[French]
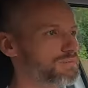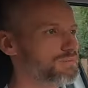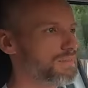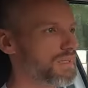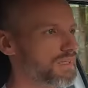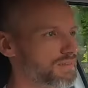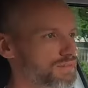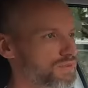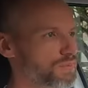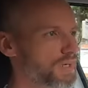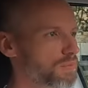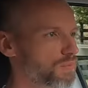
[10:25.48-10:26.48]
Bah j'ai du
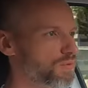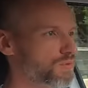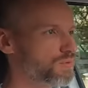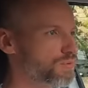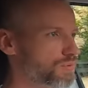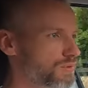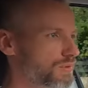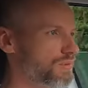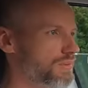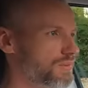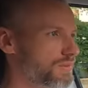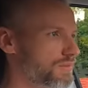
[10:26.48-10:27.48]
mal à me rendre compte.
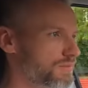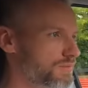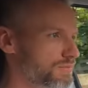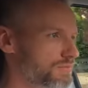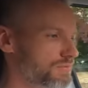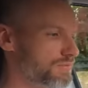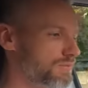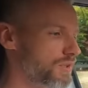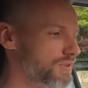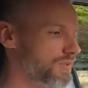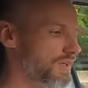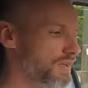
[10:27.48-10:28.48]
ouais,
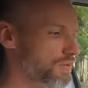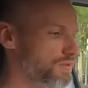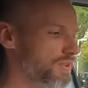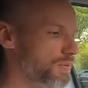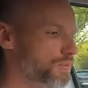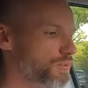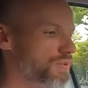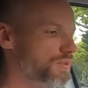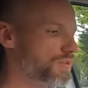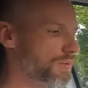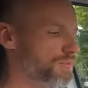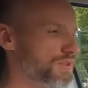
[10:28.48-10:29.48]
ça ralentit un peu. S'il y en
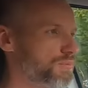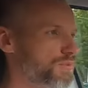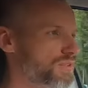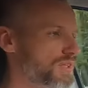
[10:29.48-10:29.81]
a un petit peu, si ça